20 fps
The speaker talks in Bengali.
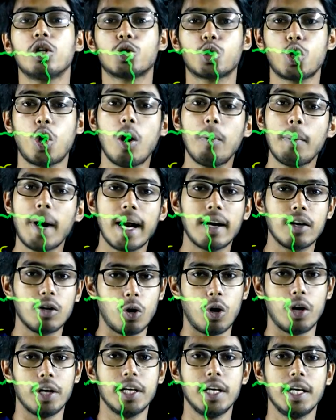সমান
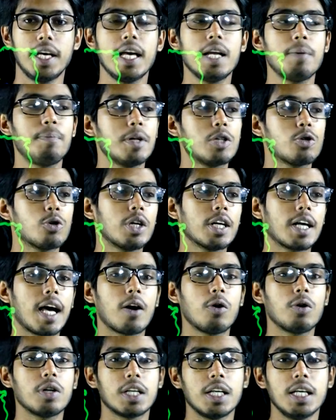নয় এর পেছনে
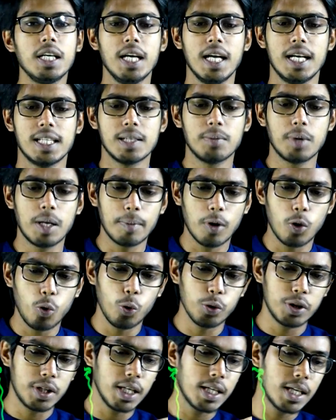কারণ কি যেমন আমরা
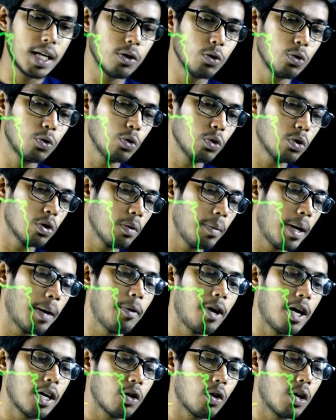অতিক্রান্ত দূরত্ব
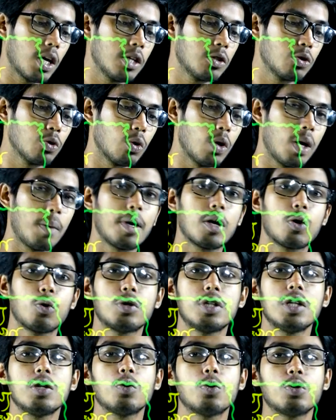ব্যবহার করার জন্য আমরা
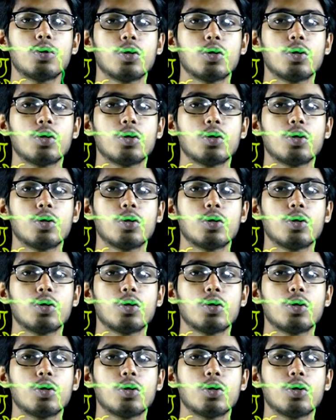গতির কোন